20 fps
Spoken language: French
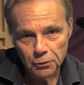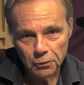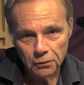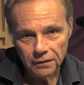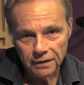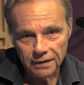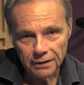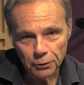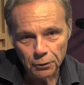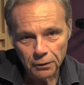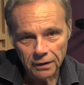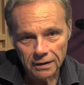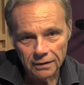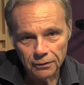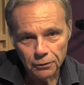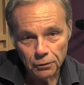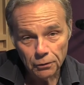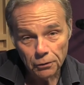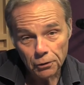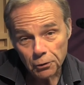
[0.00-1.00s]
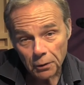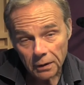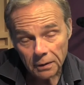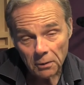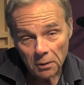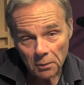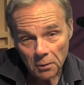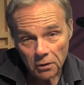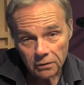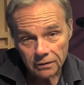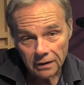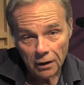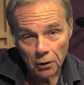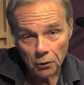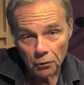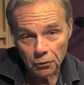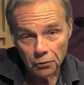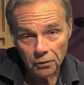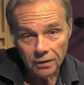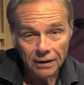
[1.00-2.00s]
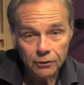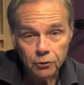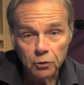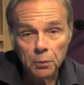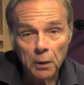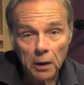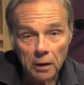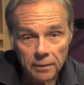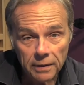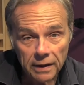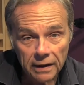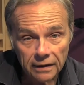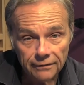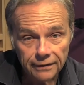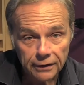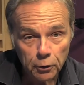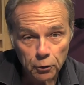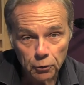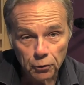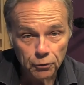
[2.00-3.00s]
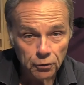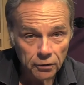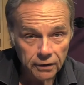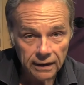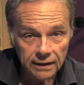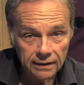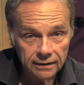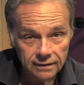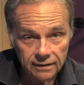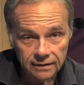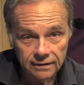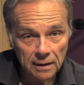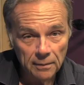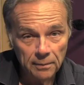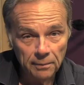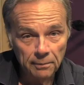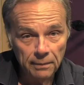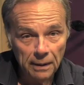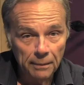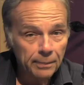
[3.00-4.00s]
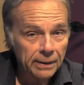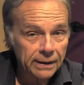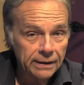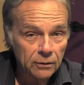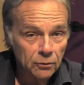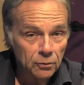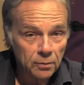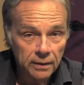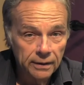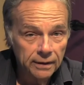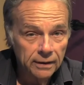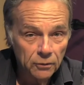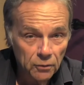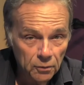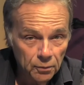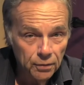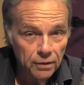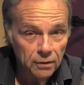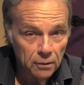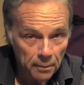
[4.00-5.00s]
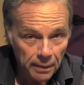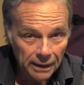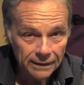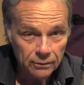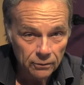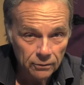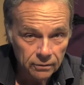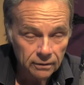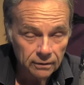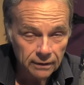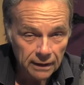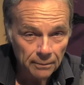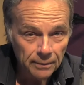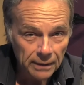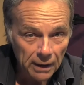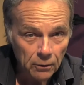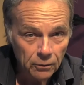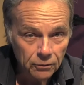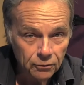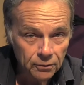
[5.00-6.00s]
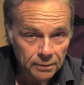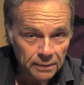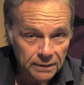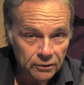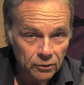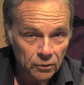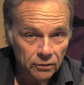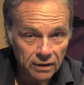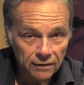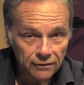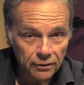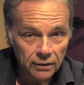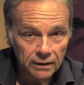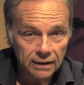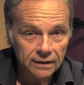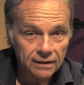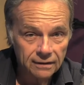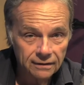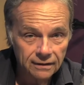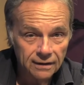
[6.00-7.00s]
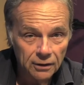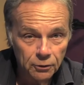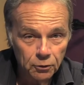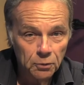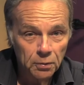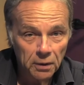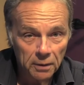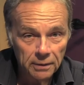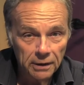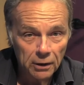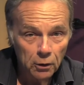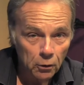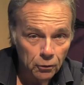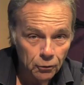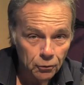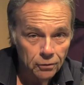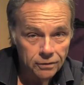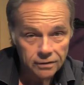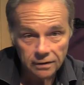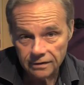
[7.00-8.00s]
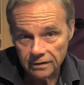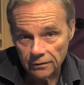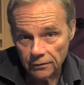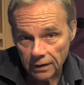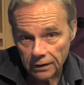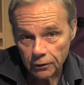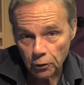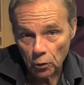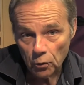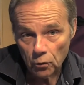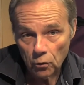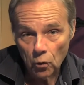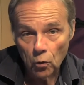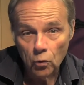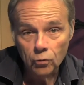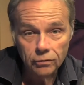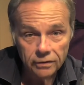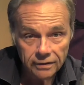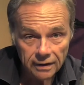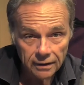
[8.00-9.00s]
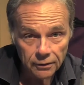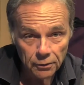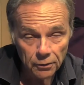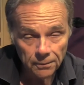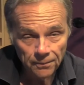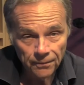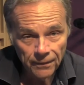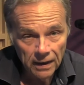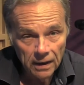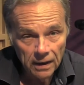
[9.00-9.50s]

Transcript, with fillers: souvenir de quelques chouettes moments, de la rando et la toute première avec Renaud qui il sera pas prêt de l'oublier non plus, le patron de Cap 48, puisqu'on avait organisé la toute première rando sans savoir trop où nous allions.